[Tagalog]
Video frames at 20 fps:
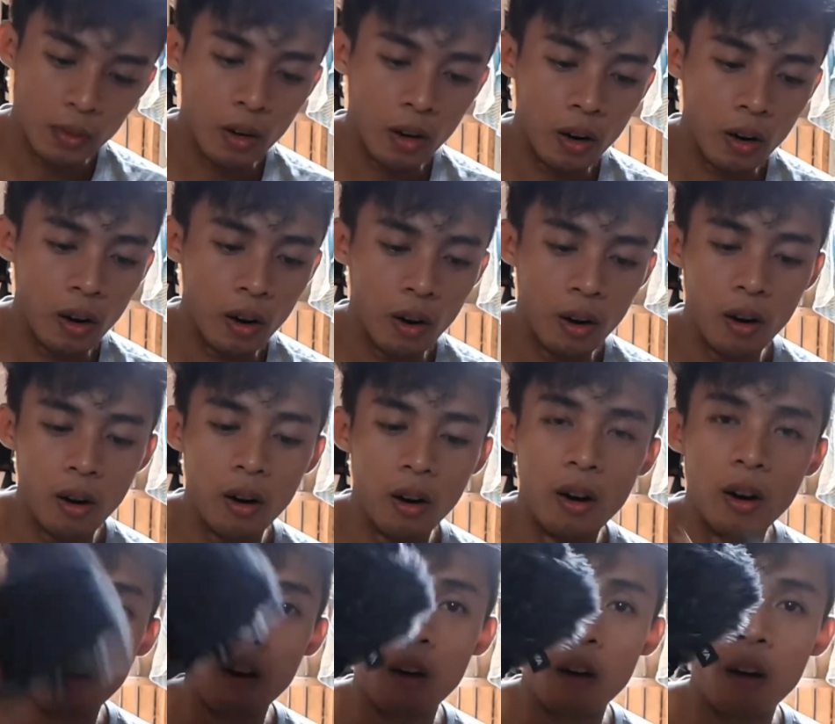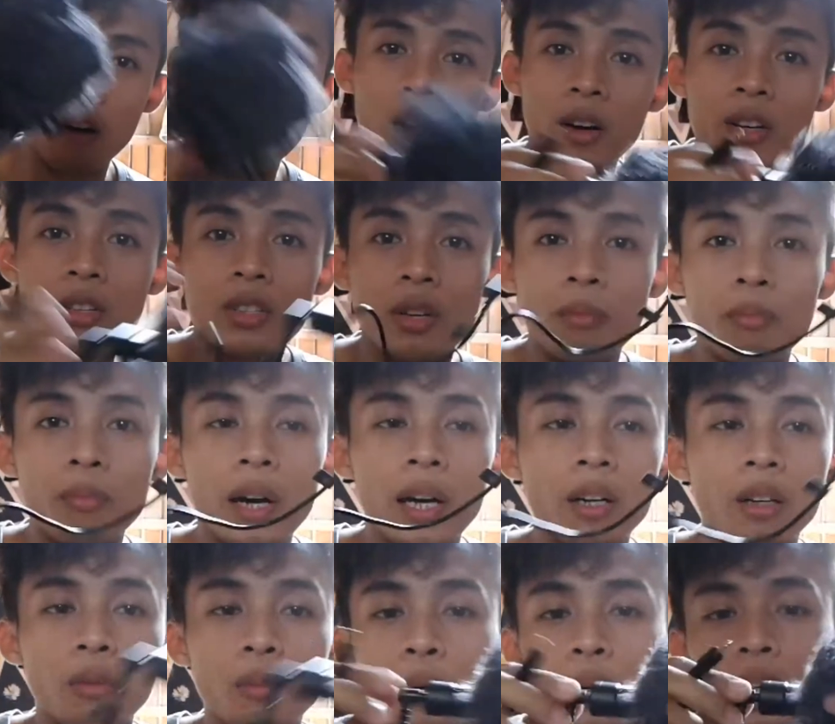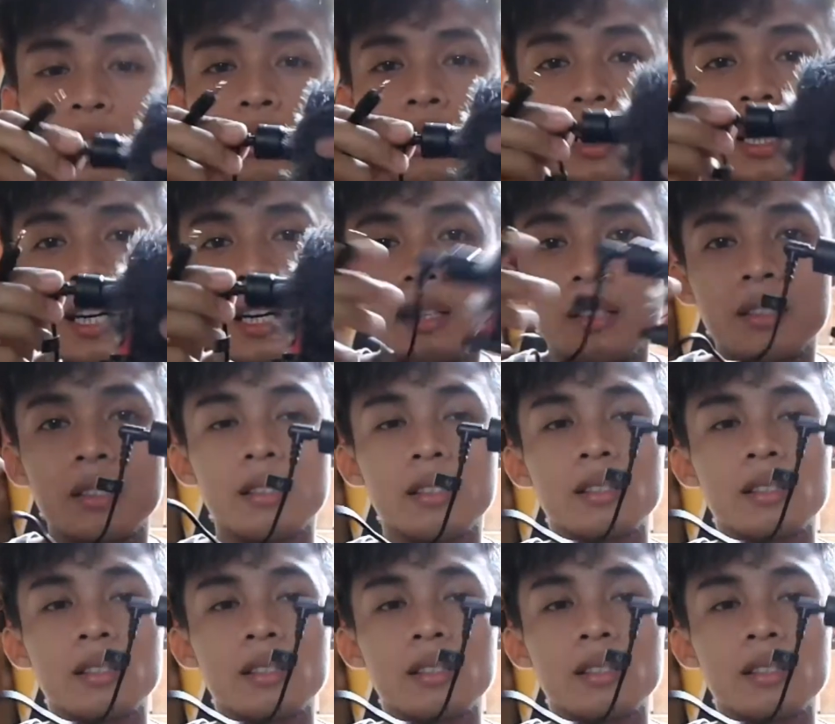Oh sa microphone ito na guys.